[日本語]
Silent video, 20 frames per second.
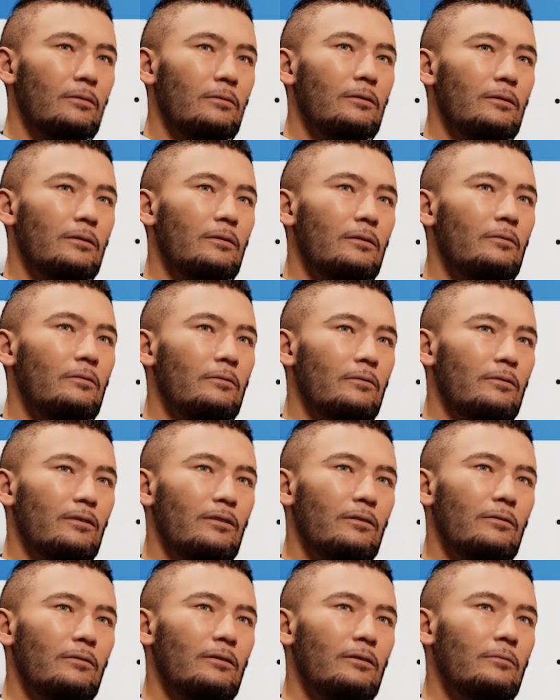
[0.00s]
で、この
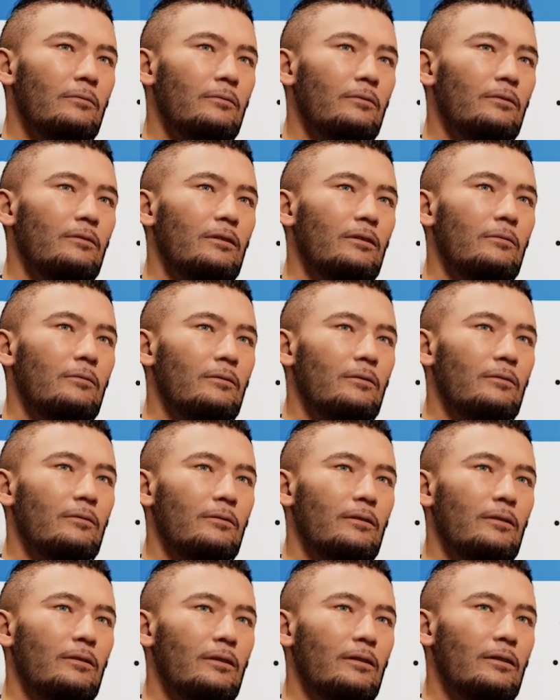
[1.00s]
システム自体はで
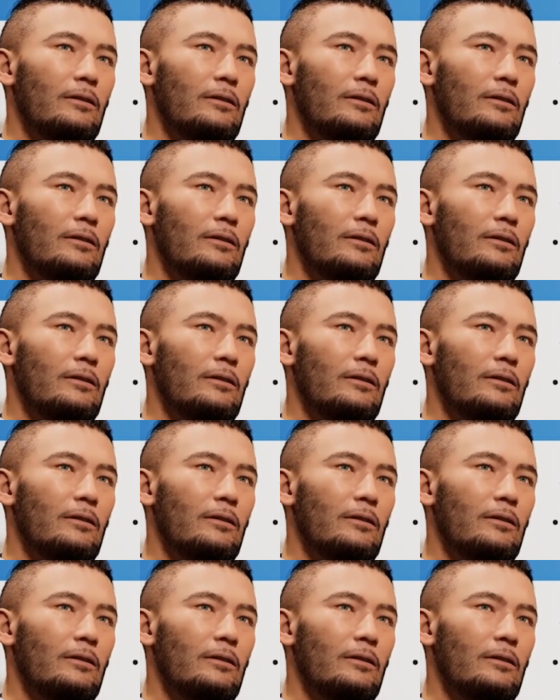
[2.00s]
すね、